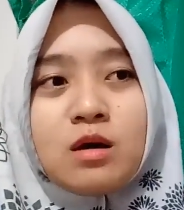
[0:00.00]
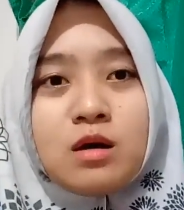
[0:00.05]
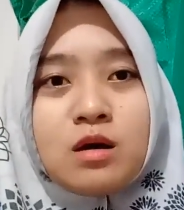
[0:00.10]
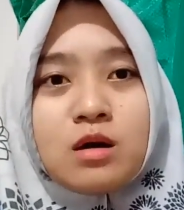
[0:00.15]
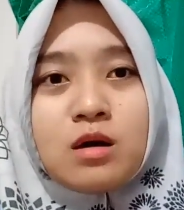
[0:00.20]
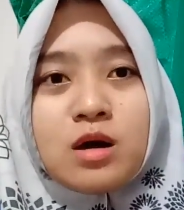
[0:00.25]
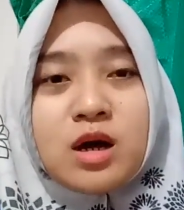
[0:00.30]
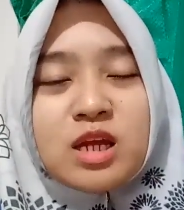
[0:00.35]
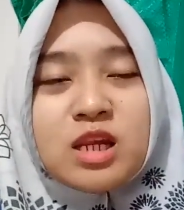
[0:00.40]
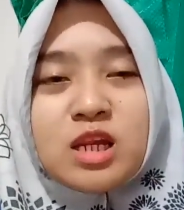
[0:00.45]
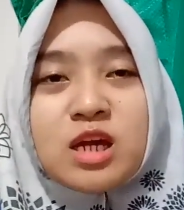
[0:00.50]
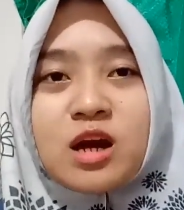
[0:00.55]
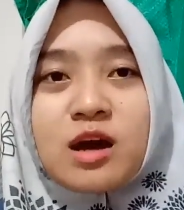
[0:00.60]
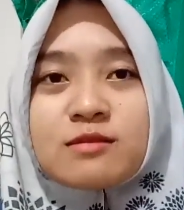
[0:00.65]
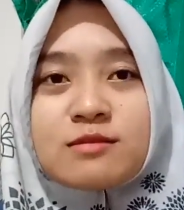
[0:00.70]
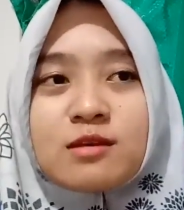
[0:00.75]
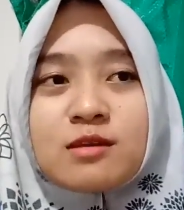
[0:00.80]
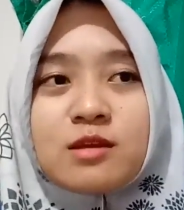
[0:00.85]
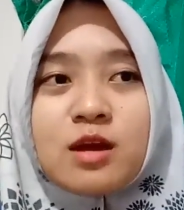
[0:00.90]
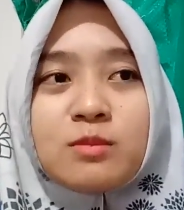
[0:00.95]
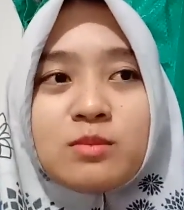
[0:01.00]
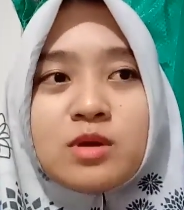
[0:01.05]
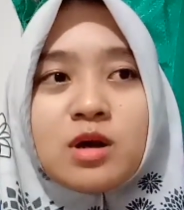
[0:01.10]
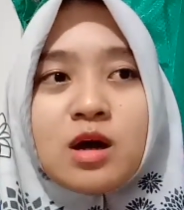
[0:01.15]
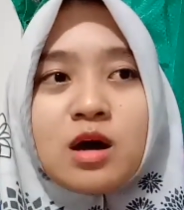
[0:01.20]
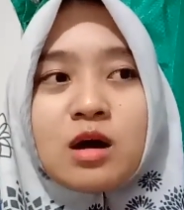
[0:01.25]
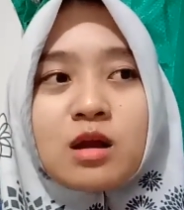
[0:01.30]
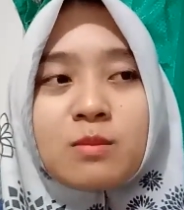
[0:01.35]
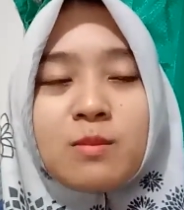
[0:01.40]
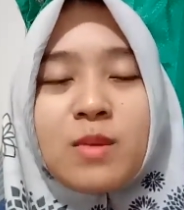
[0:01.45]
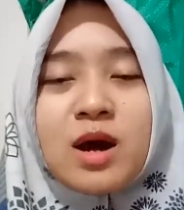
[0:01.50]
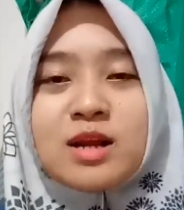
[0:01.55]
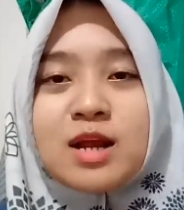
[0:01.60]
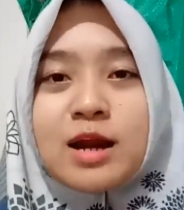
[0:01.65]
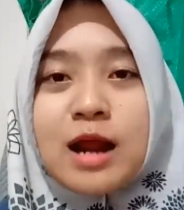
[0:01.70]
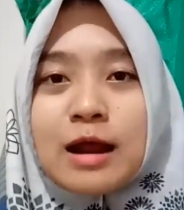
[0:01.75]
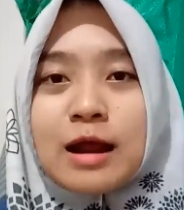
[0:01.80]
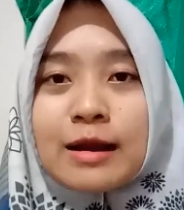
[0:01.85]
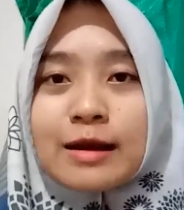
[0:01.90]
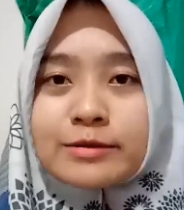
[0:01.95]
e, ini katanya biar
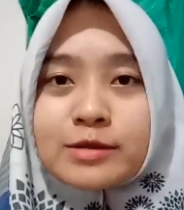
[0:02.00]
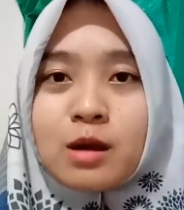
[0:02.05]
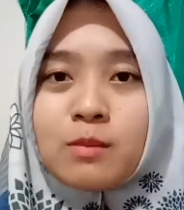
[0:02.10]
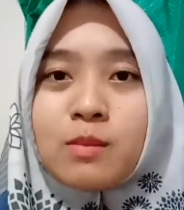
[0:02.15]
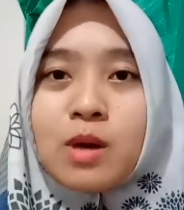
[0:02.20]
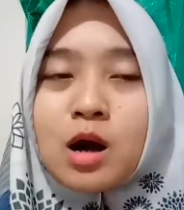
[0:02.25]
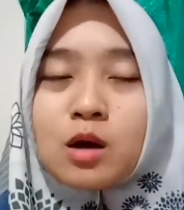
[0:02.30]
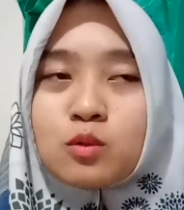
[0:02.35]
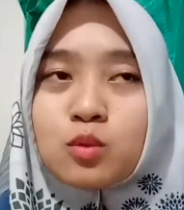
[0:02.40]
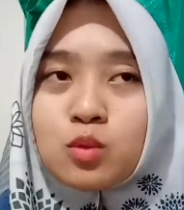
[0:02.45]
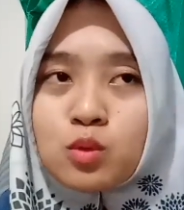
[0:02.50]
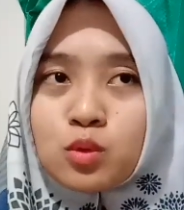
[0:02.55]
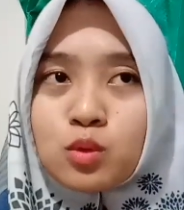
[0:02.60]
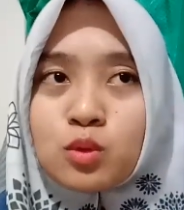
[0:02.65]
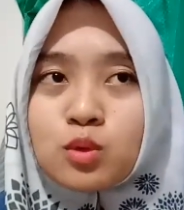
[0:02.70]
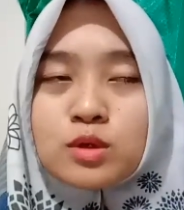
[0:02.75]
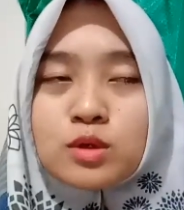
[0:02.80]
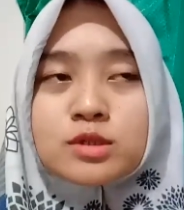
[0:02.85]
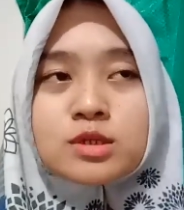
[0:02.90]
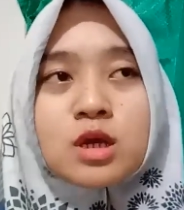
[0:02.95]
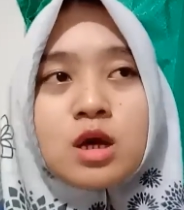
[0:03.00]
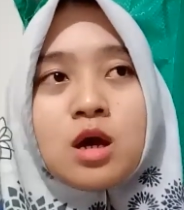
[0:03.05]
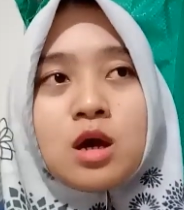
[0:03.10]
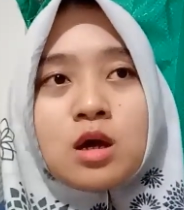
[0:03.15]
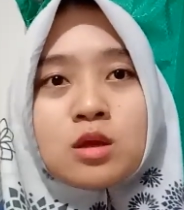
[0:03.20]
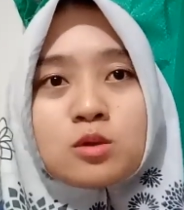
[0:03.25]
badan anaknya bagus